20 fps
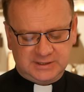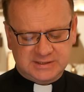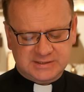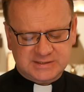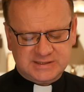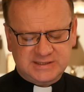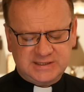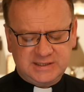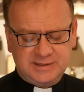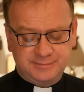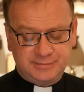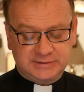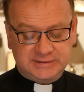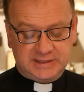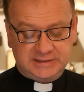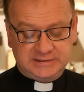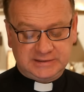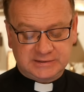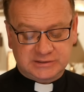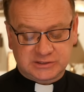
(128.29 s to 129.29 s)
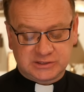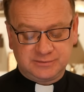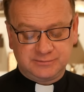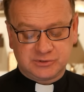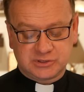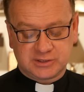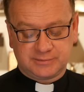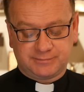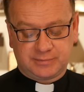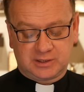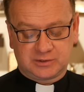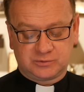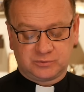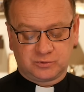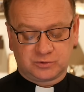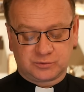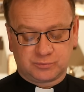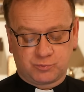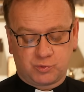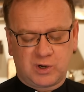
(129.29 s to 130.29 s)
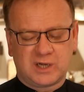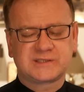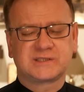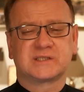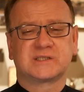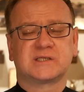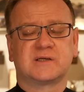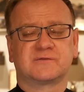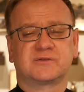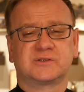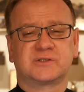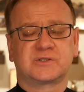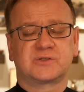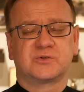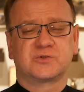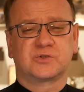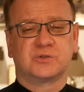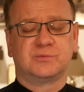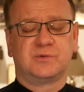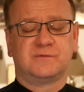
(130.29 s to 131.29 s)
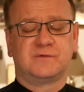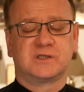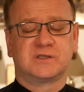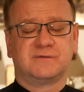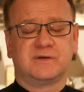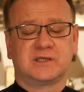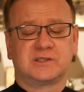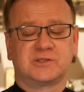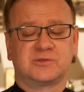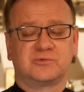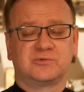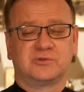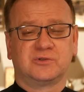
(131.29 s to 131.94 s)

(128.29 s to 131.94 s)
Zadaję pytanie, czym się Panu odpłacę za wszystko, co mi wyświadczył?